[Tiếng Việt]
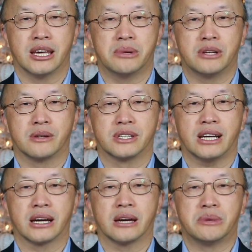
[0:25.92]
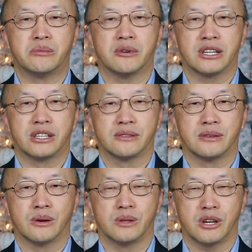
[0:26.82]
bề rong xa cứ bề mua bạn chỉ sử
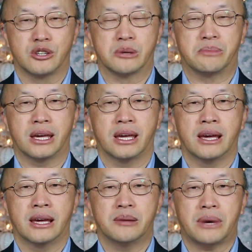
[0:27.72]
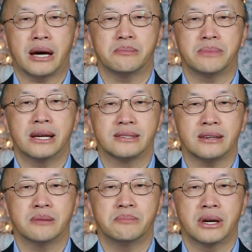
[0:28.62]
lột nhau được bề bạn bề
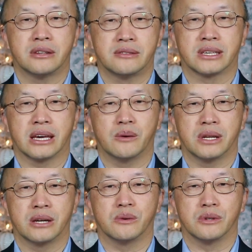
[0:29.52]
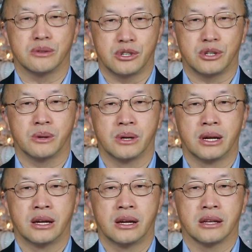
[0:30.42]
chơi bề được tự kỷ ổn định ôn đôi rồi
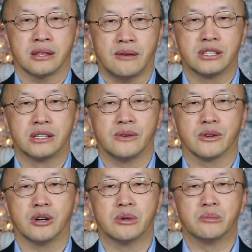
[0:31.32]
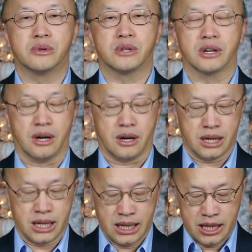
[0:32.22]
thảo bạn chỉ phòng công mong phụ được co
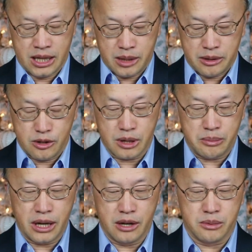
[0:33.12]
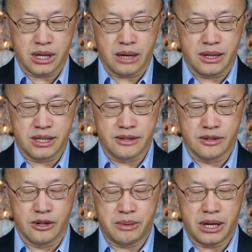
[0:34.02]
nếu là bề lừa mình cả bạn chỉ sử
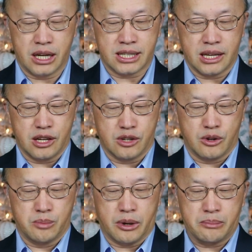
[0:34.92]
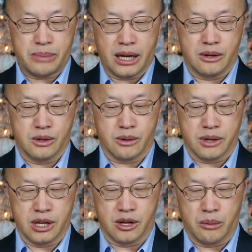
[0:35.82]
lột bề là xe nhà được phòng bằng lột cho
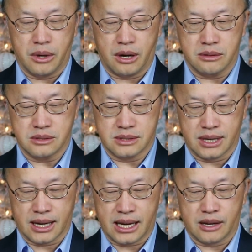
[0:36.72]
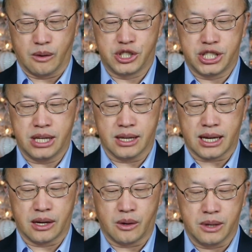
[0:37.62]
nên gặp lóc đang ai cầu chi đang
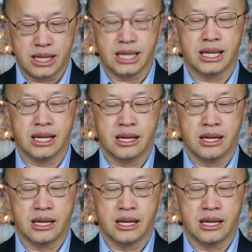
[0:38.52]
ai cầu gì